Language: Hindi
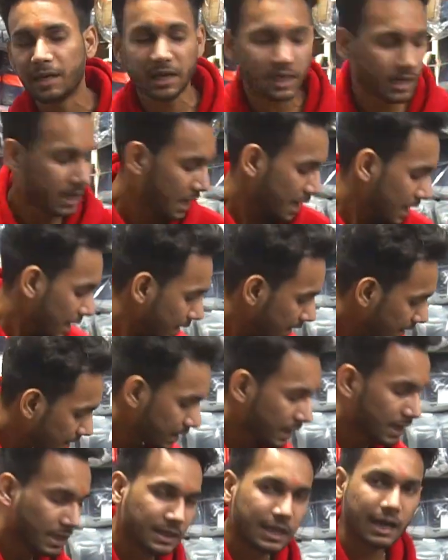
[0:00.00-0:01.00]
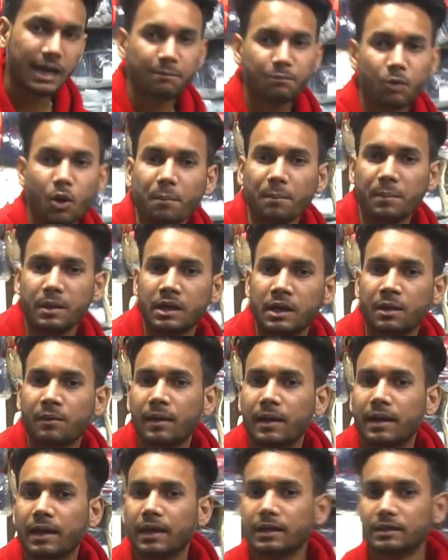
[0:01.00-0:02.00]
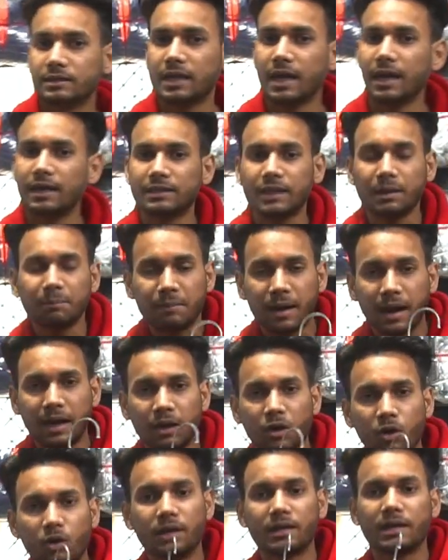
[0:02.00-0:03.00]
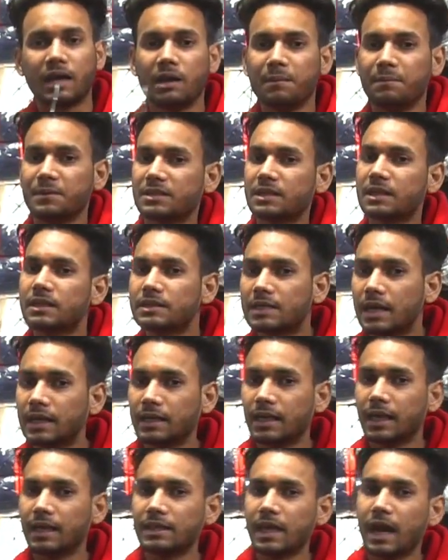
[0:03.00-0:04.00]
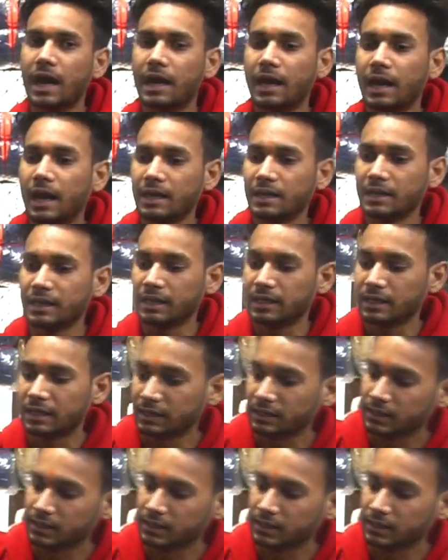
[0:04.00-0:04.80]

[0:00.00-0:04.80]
में इनके अंदर आपको मिलने वाले हैं ज़्यादातर बारह और अठारह पीस का सेट रहता है हर आर्टिकल के